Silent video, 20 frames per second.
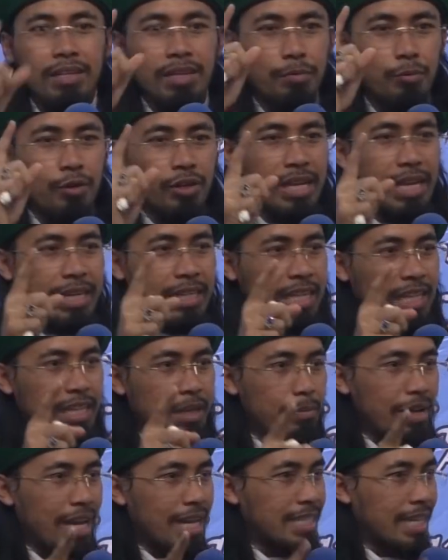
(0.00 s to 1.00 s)
kemudian
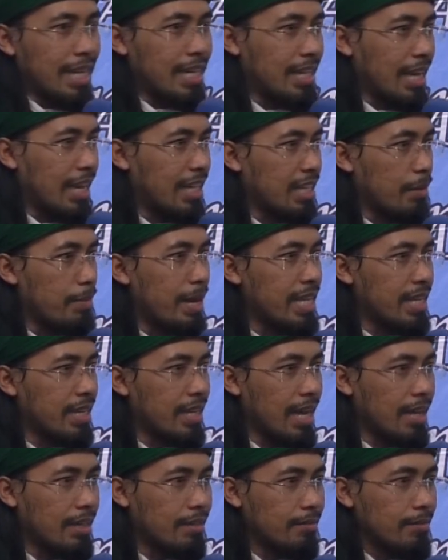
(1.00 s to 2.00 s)
kita mengajarkan
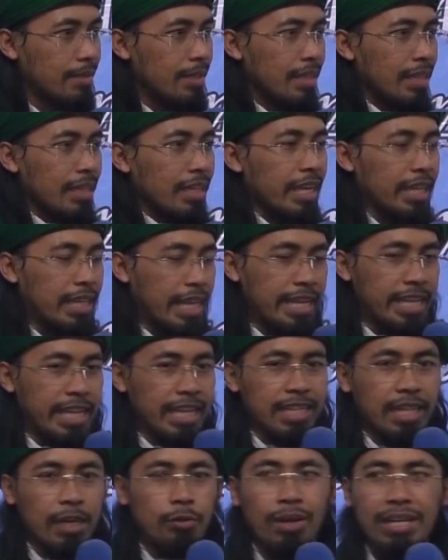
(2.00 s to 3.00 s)
kebaikan, kita
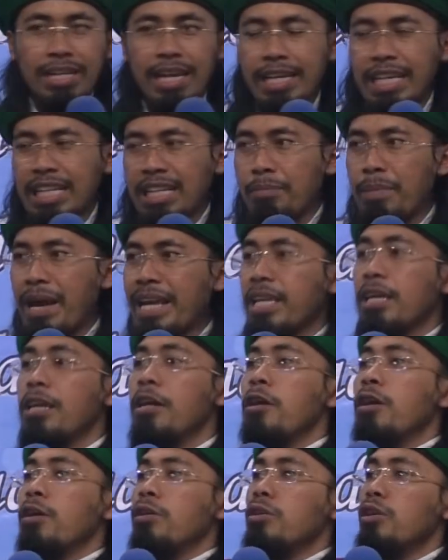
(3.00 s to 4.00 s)
ingin keluarga kita
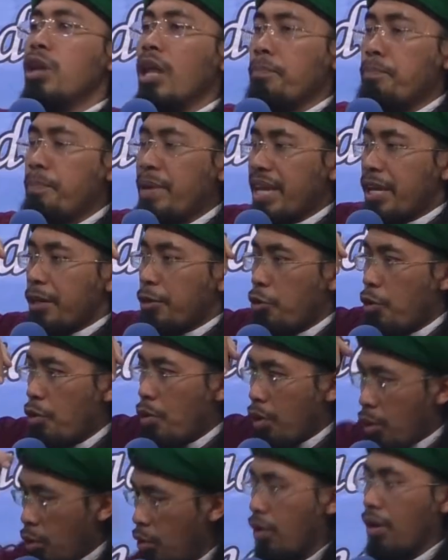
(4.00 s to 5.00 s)
baik, lebih
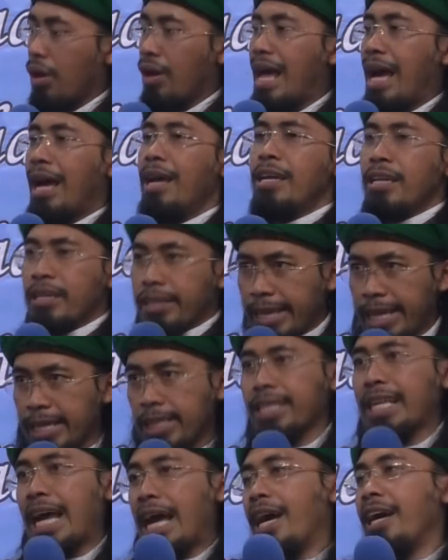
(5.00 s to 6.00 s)
dulu lah
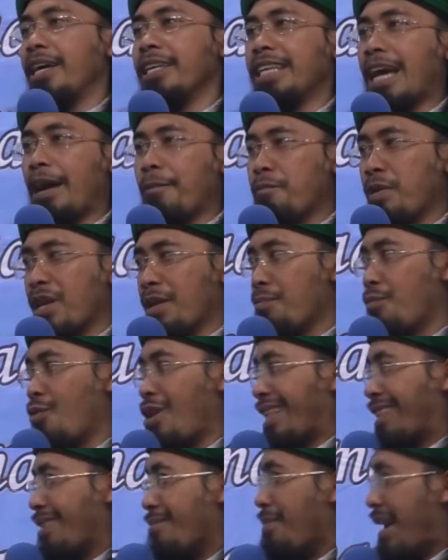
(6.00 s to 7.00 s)
kita yang
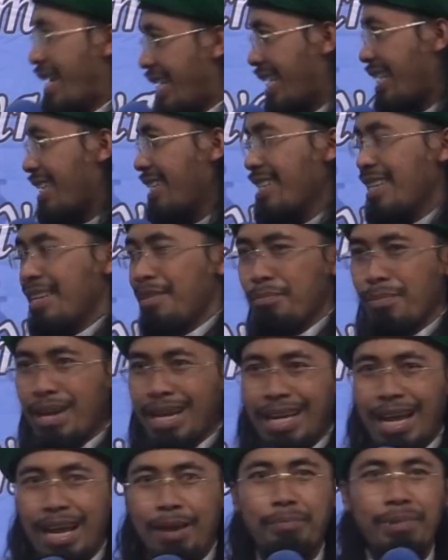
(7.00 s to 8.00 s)
berbuat baik.
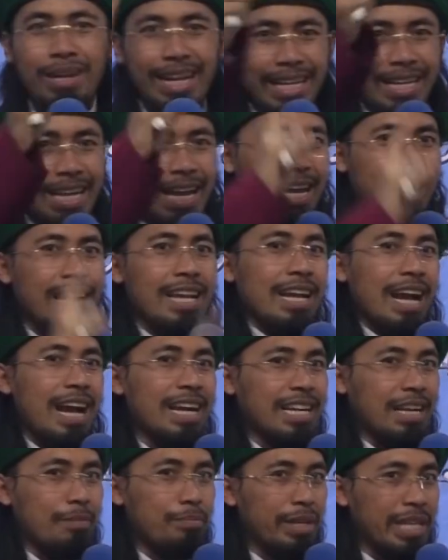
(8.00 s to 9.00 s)
Maka mereka
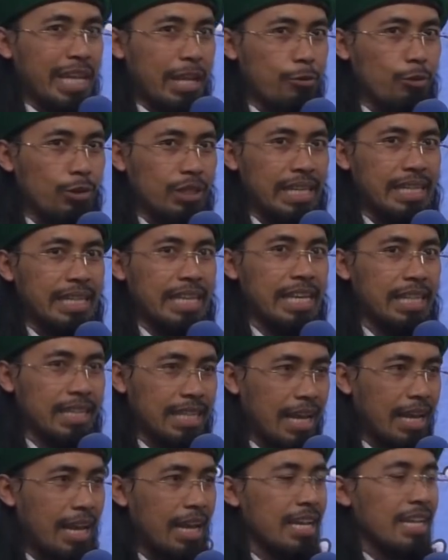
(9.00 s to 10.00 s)
akan mengikuti
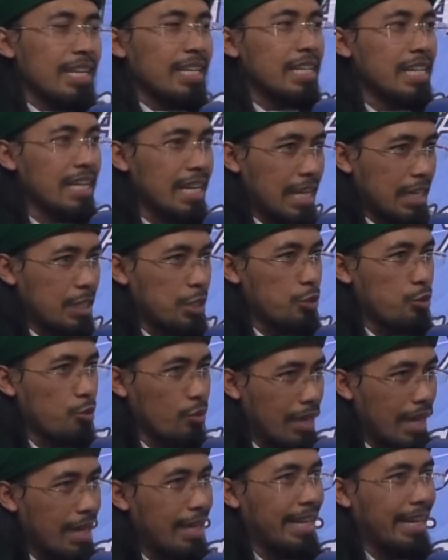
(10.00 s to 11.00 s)
kita dengan
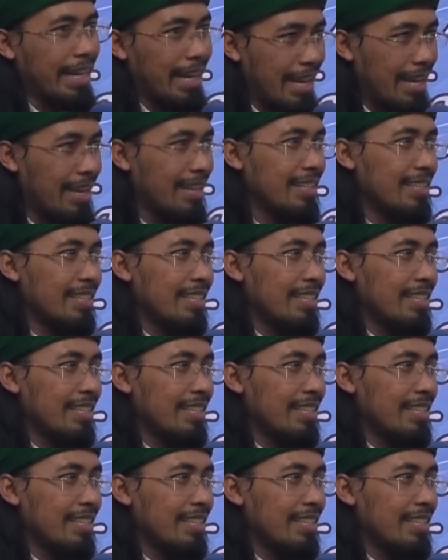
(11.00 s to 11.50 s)
sukarela.